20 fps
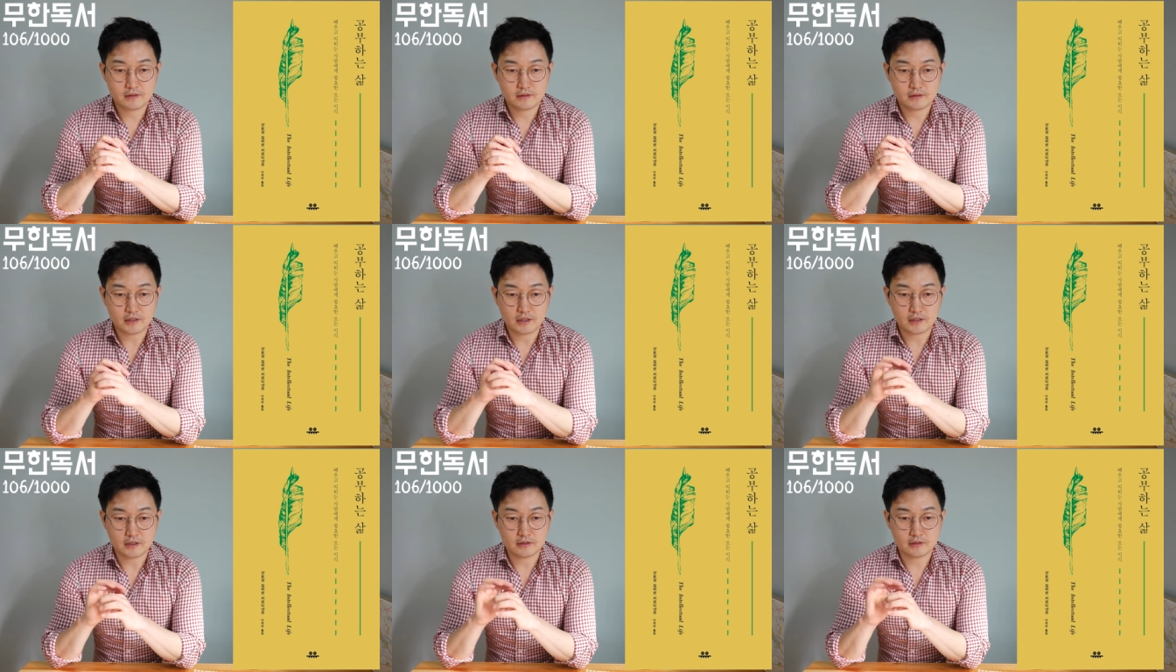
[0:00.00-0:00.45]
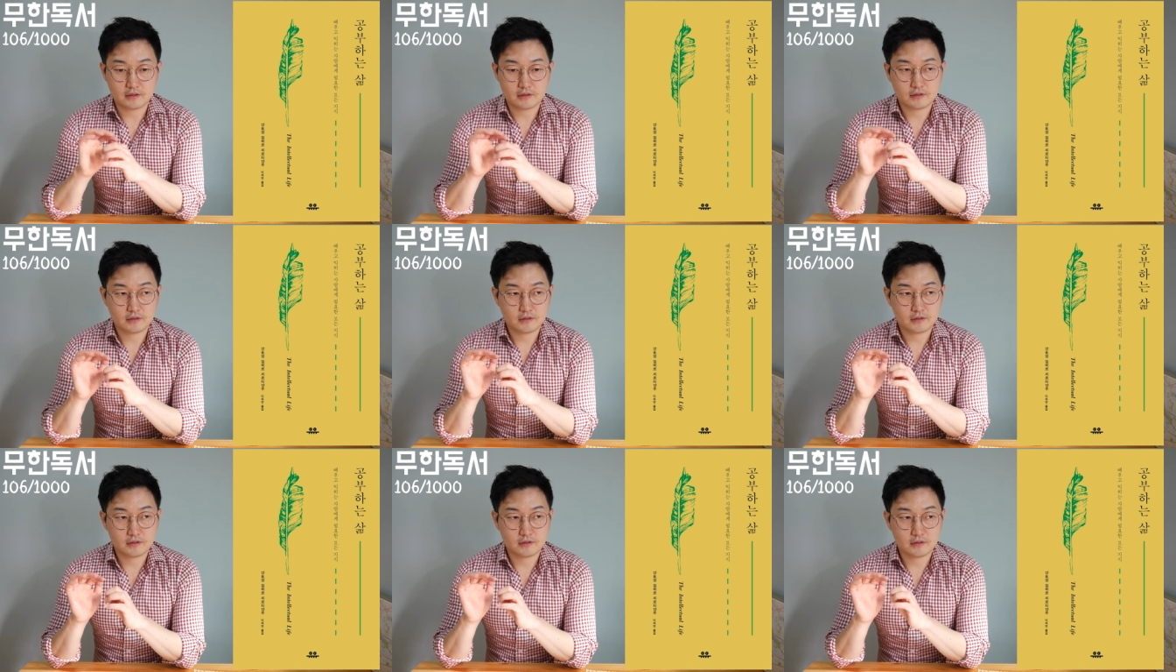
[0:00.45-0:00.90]
약간
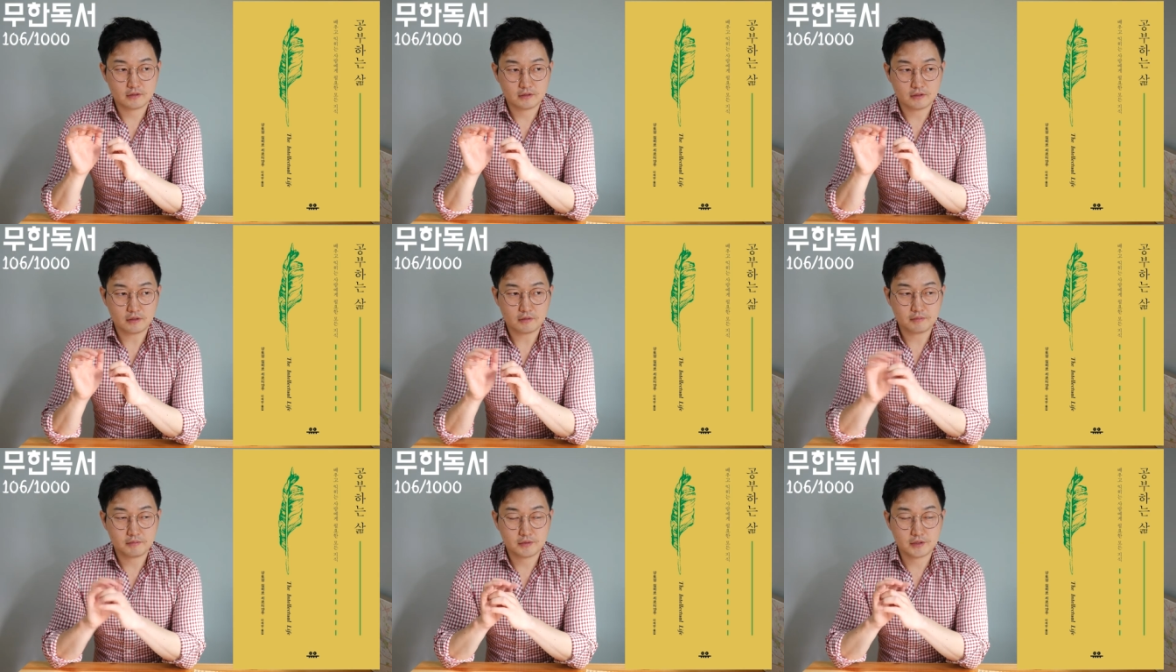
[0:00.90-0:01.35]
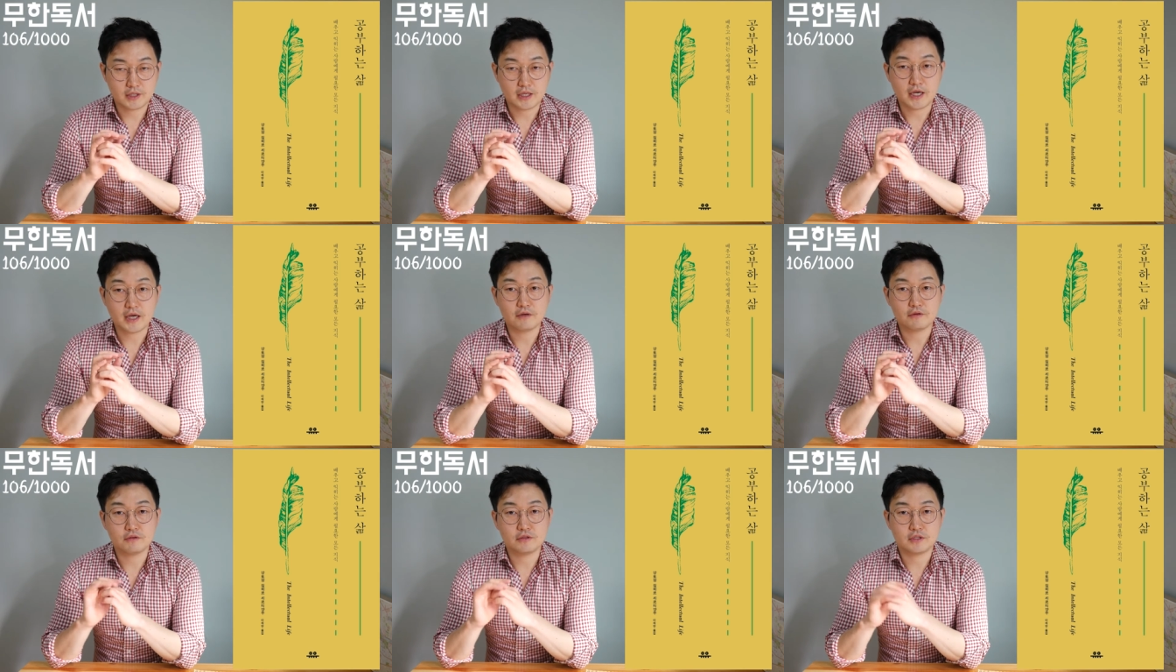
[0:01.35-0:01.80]

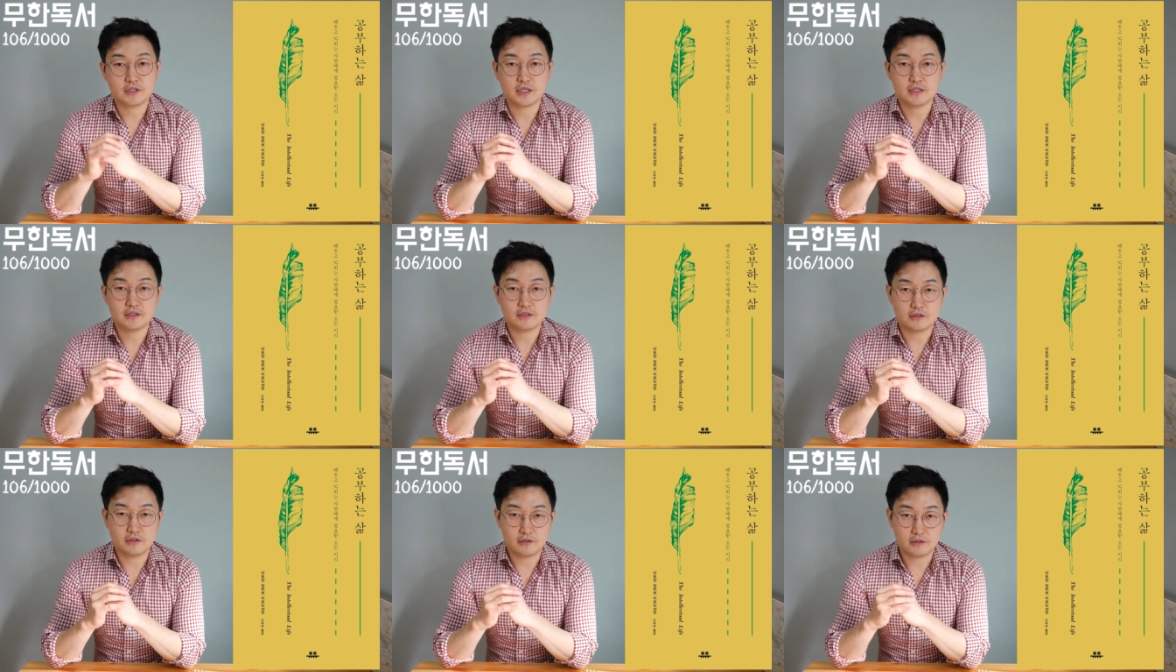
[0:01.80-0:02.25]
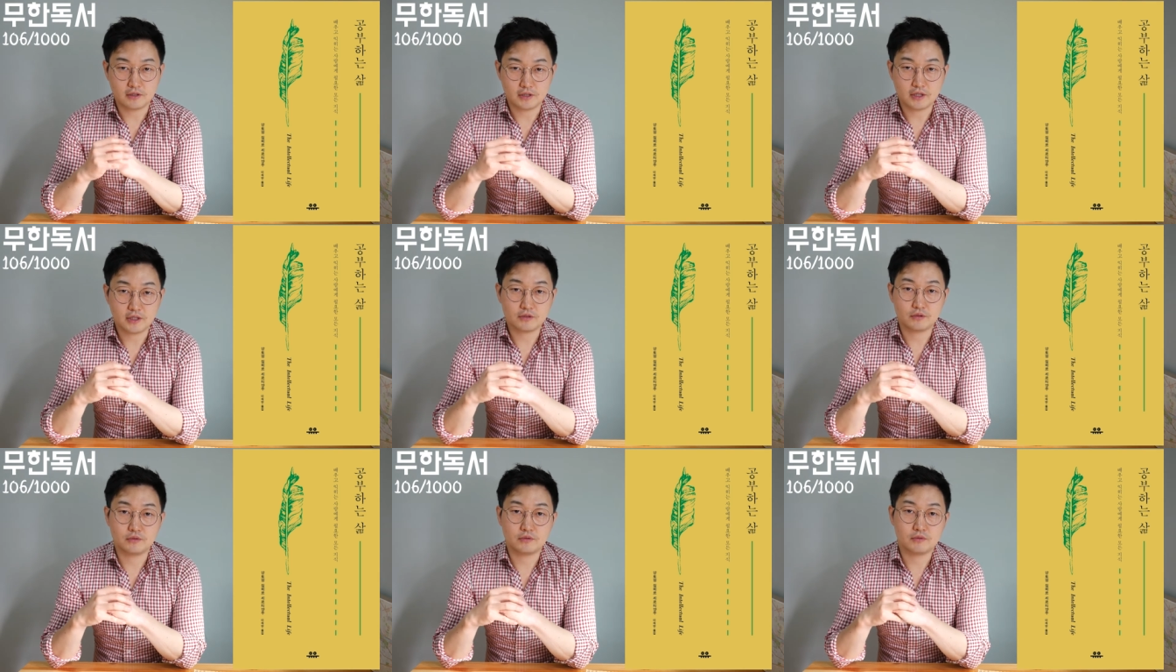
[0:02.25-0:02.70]
대학원을
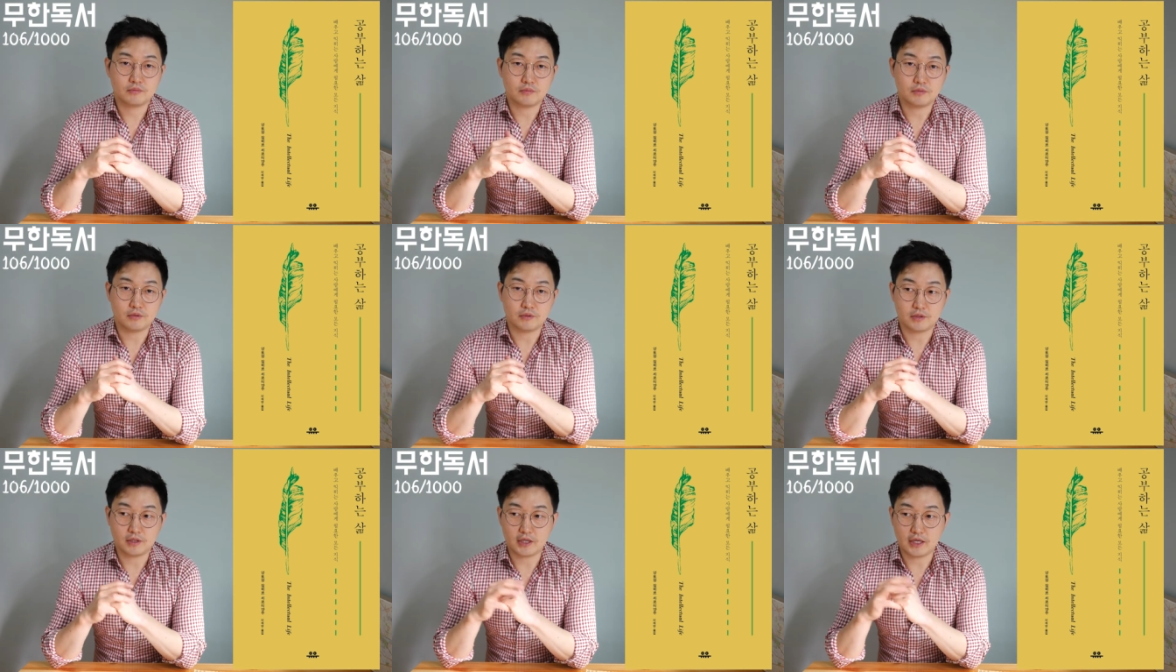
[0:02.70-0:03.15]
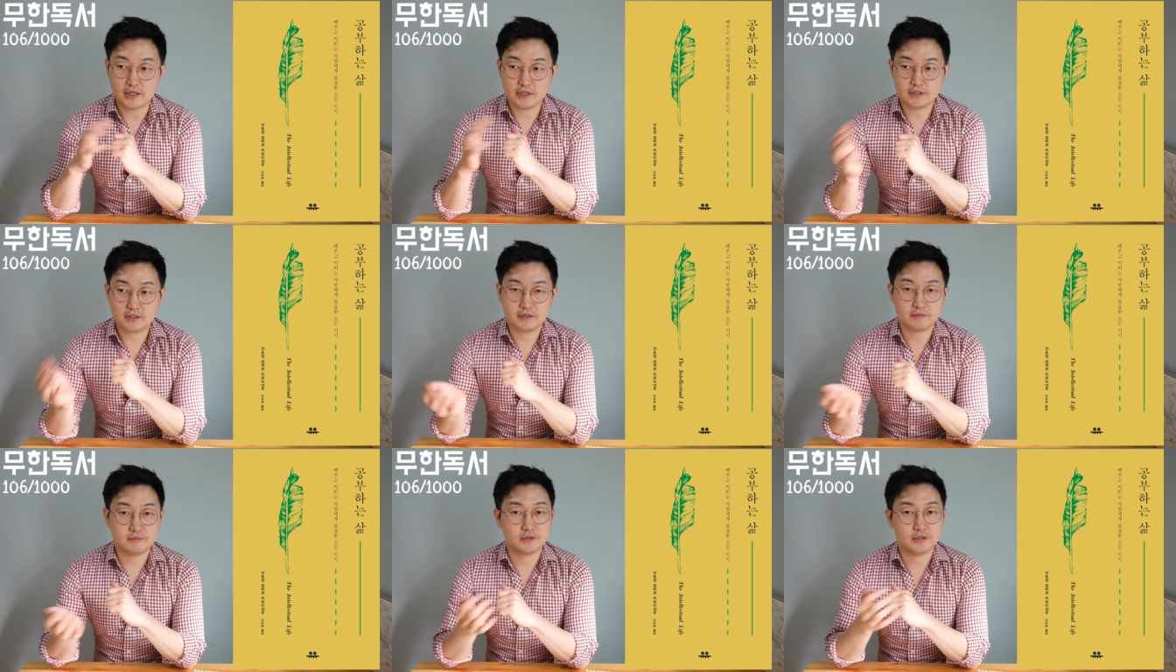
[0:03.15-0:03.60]
다니셨거나 뭐
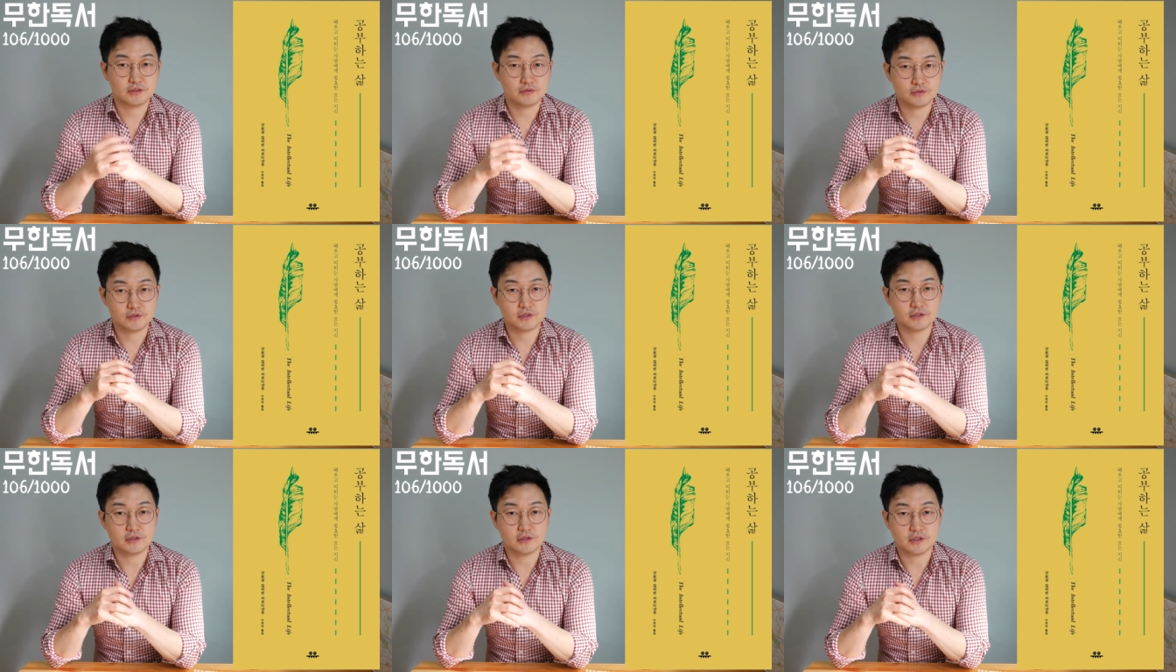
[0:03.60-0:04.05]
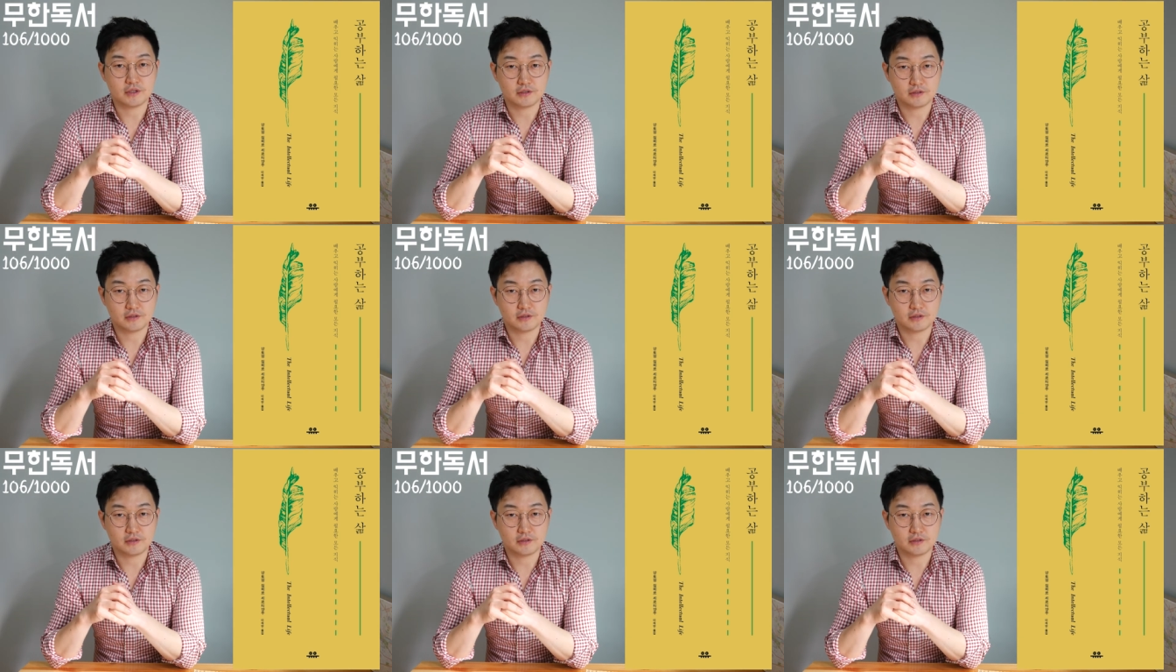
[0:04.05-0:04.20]
가르침을 주시거나